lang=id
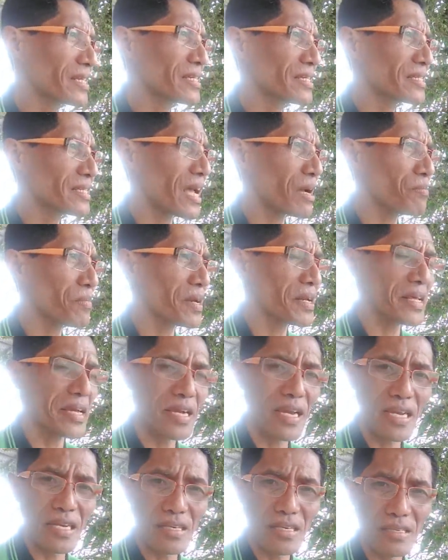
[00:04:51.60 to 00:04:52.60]
ini sama
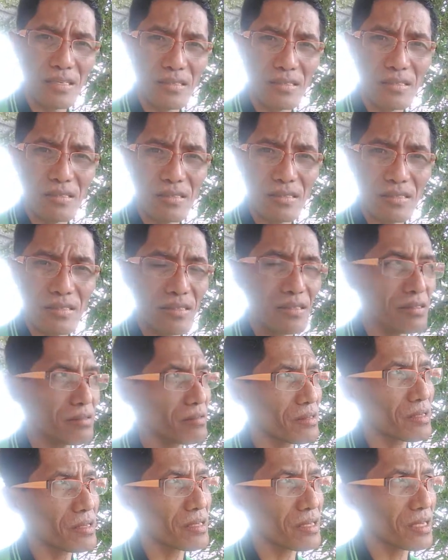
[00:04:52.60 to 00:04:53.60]
dengan
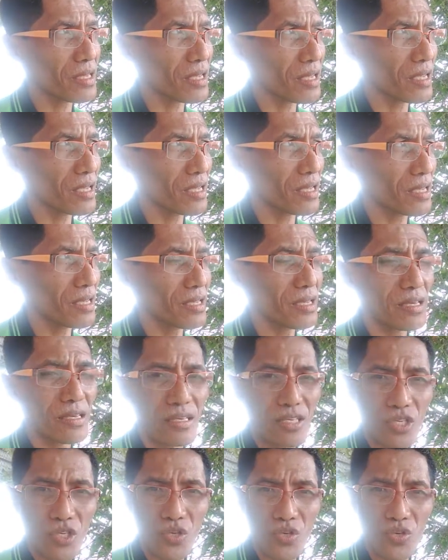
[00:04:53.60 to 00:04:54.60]
ke
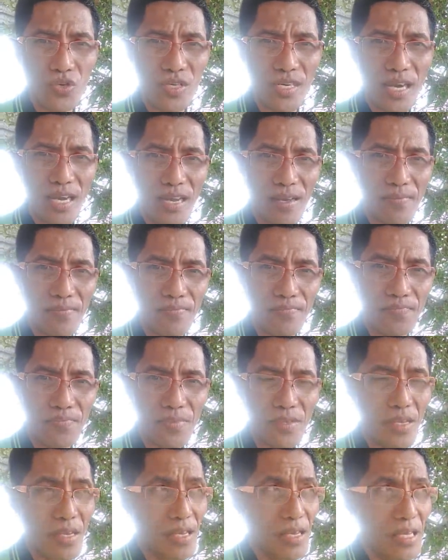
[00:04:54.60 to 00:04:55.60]
surga
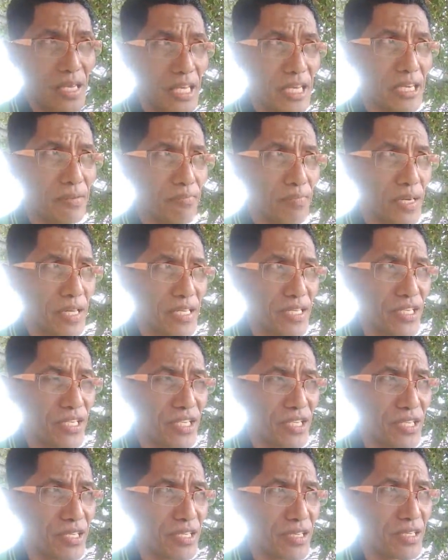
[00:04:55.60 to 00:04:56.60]
iblis
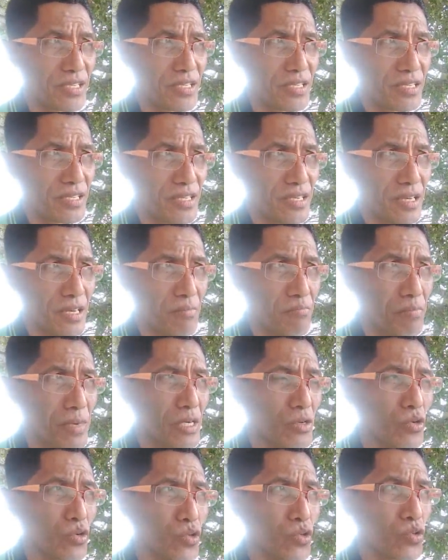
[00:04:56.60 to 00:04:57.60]

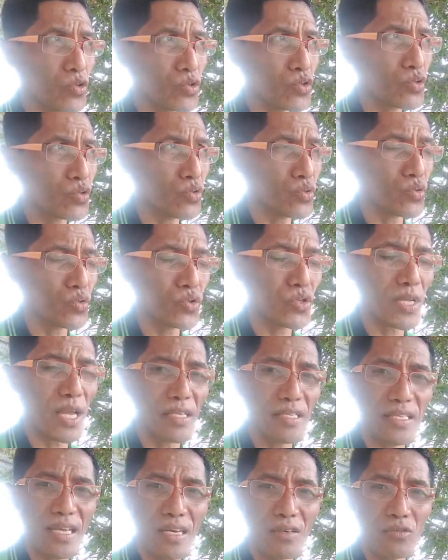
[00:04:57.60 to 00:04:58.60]
mengutus
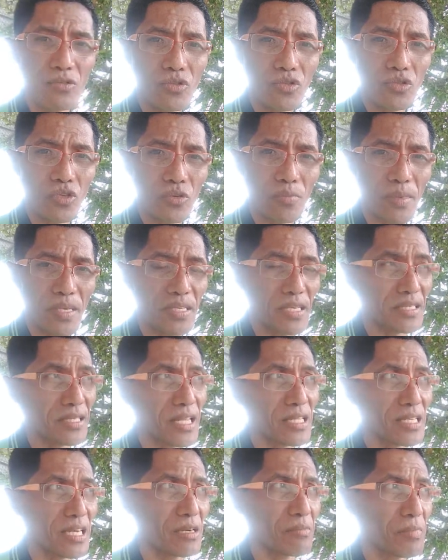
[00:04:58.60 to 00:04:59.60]
utusannya untuk
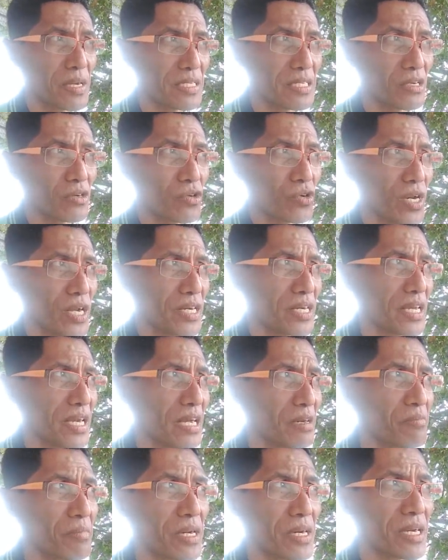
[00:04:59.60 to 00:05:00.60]
menyesatkan banyak orang
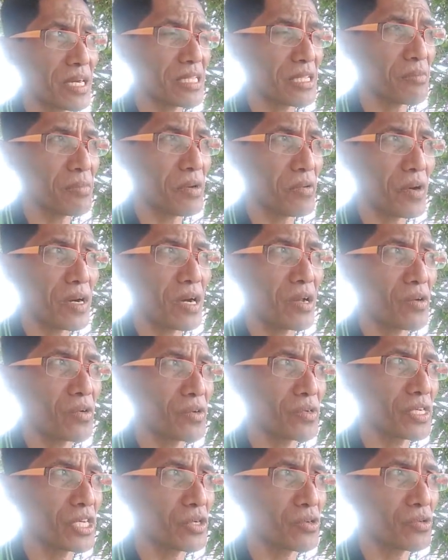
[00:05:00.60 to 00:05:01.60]
dengan berkata bahwa kalau
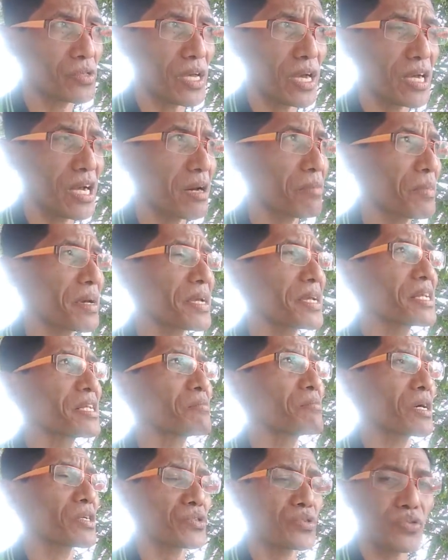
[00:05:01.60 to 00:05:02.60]
ikut agama ini
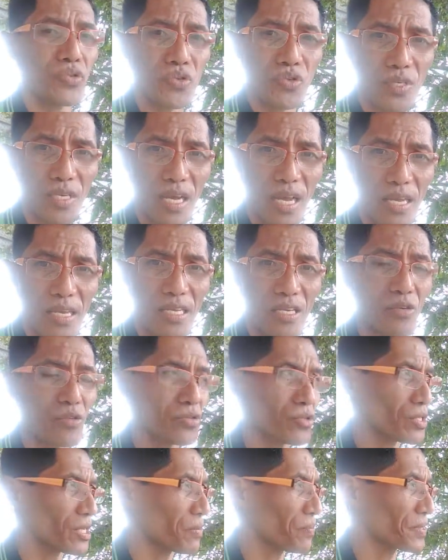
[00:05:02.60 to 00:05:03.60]
masuk surga
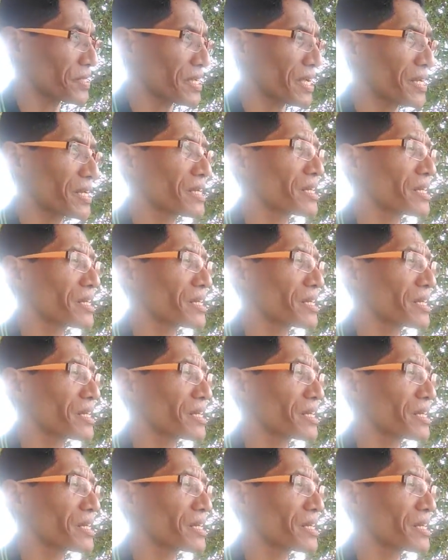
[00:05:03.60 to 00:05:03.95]
ikut kepercayaan